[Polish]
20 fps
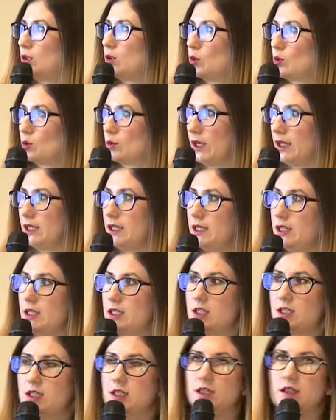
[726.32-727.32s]
Tutaj
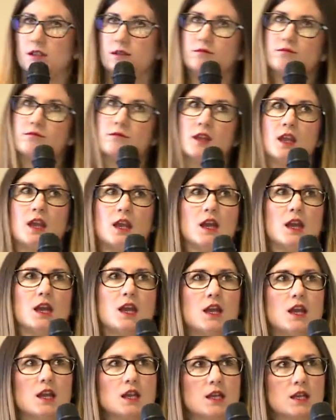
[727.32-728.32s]
też
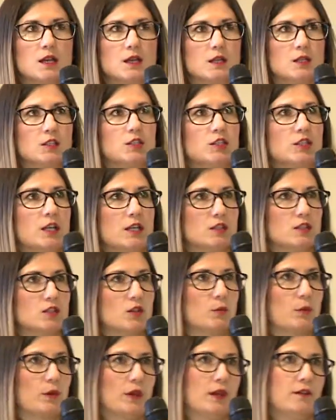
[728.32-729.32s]
często
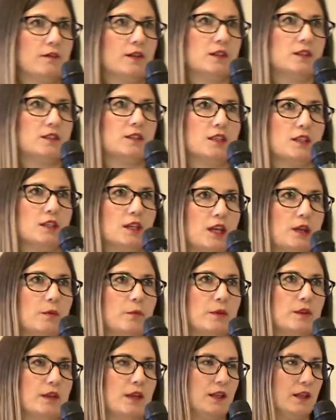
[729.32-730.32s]
pojawia się takie
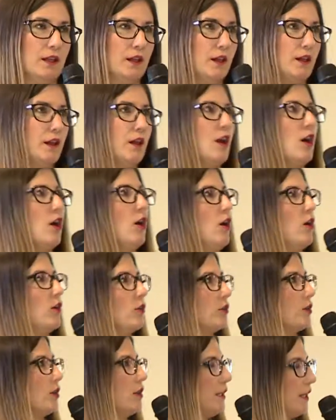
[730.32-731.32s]
pytanie
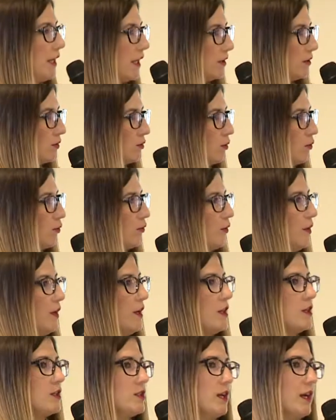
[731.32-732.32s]
od klientów,
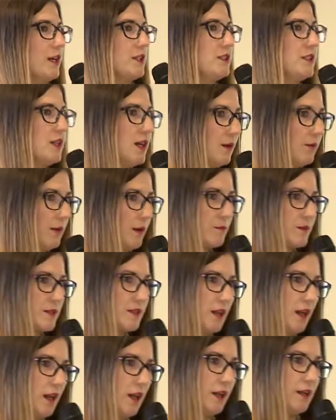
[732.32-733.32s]
że a gdzie ja mam
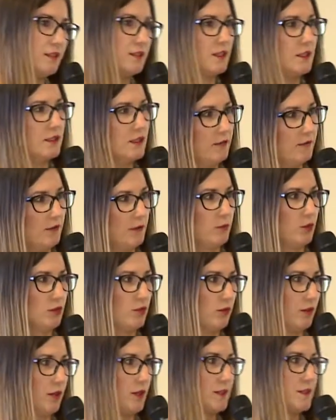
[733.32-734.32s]
znaleźć, ja nie wiem,
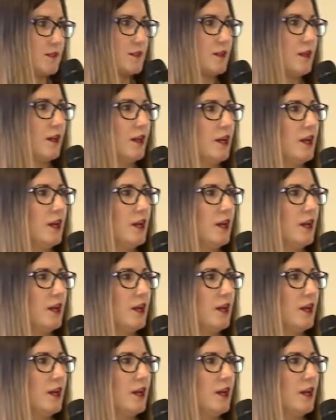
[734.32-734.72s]
kto jest